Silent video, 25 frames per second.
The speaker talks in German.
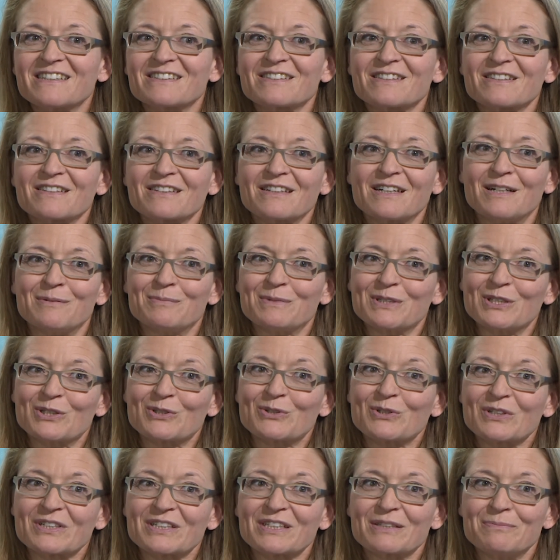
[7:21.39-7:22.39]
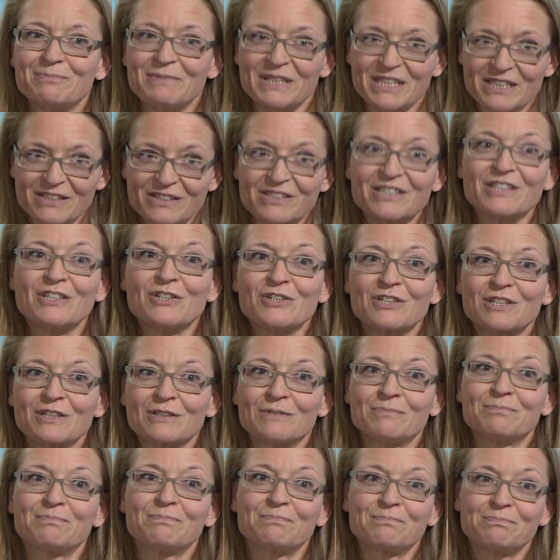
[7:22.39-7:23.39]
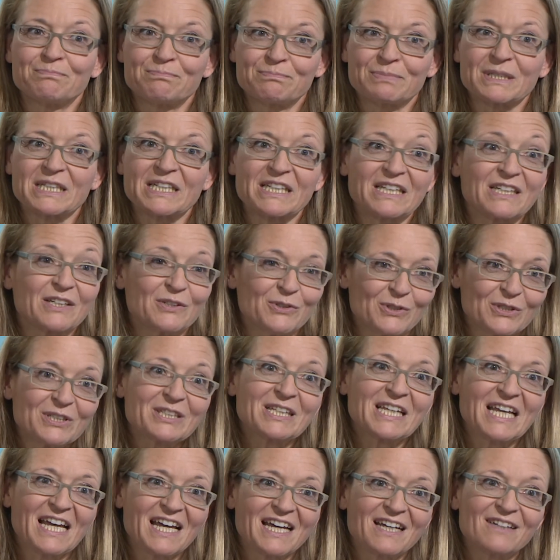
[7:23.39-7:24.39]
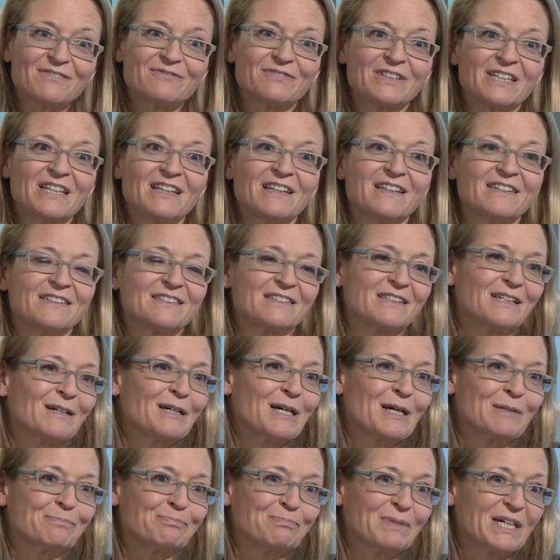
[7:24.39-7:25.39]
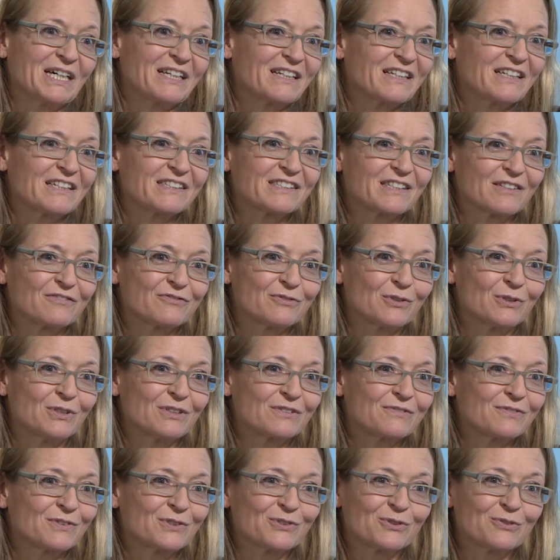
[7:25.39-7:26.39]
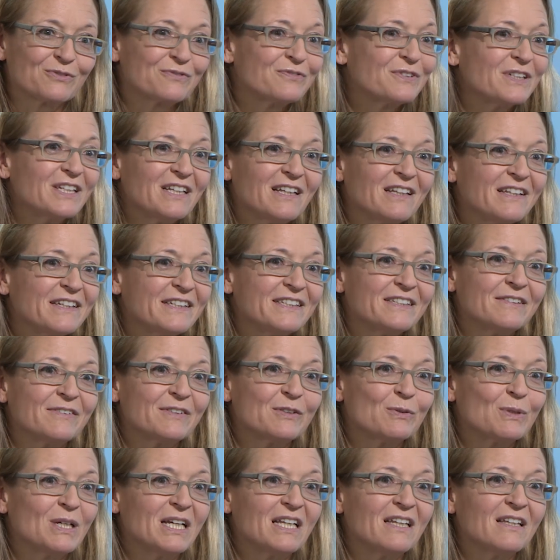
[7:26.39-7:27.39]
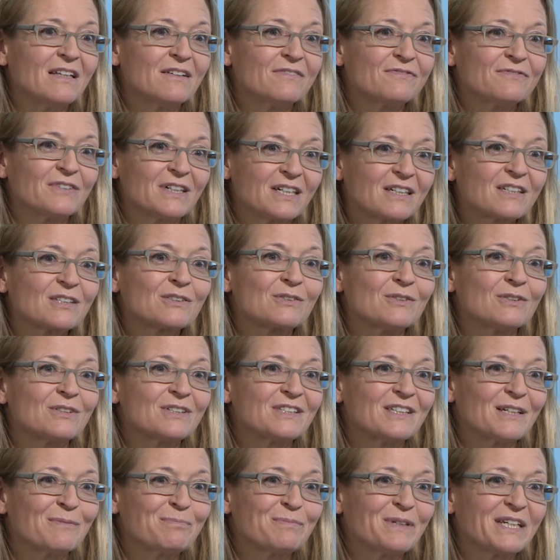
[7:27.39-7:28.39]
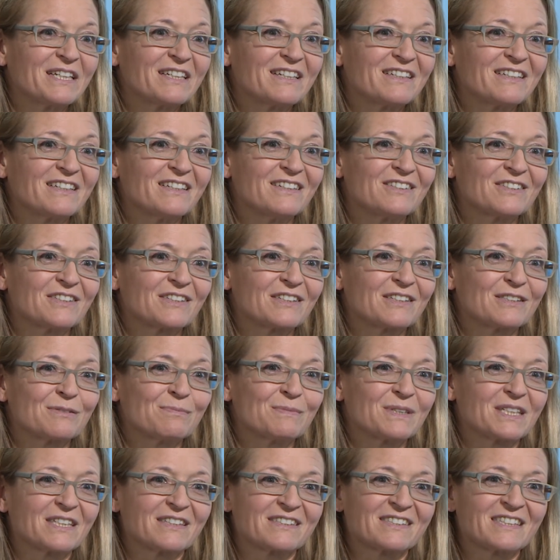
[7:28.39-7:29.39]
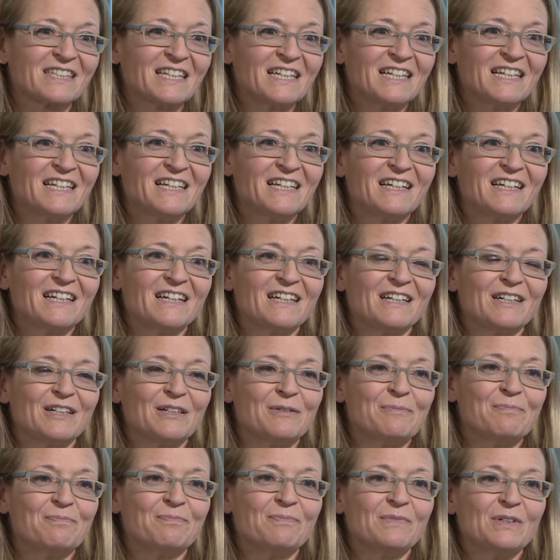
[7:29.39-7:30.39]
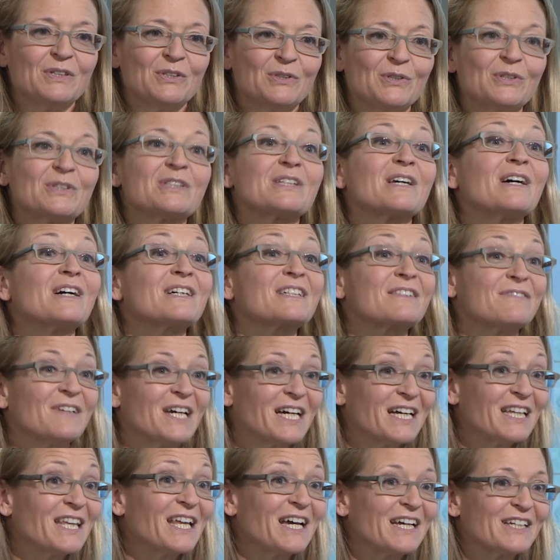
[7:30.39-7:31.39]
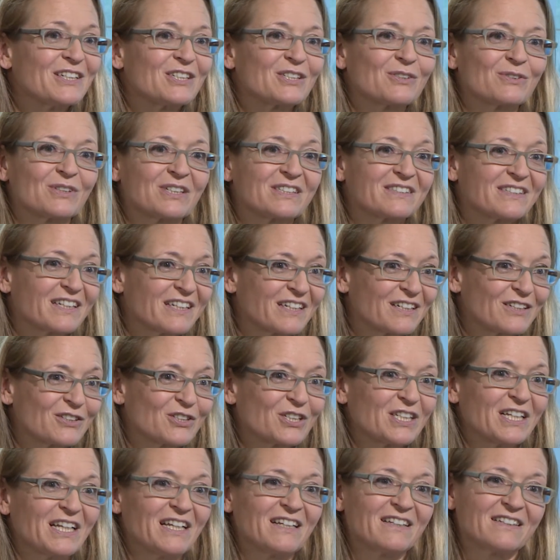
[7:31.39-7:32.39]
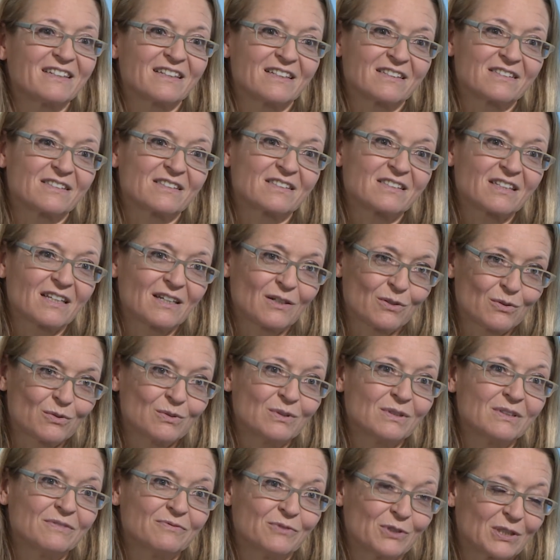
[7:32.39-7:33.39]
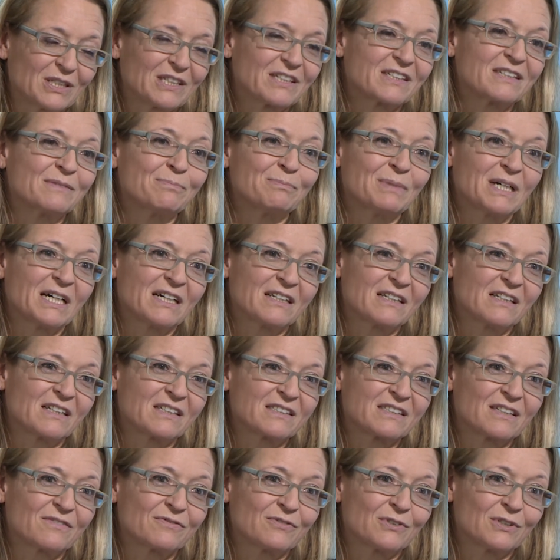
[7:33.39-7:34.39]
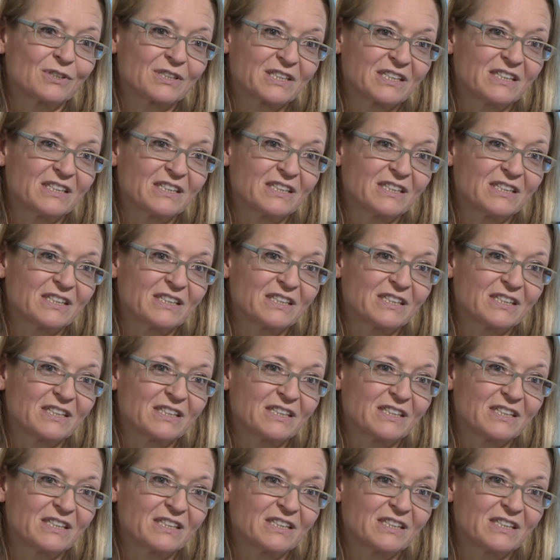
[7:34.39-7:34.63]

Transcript: Das kann man natürlich im medizinischen Bereich nicht geben, weil ein Behandlungserfolg von so vielen individuellen Faktoren abhängig ist, dass man das ähm, nicht kann gewährleisten oder sicherstellen, dass es auch wirklich einen Behandlungserfolg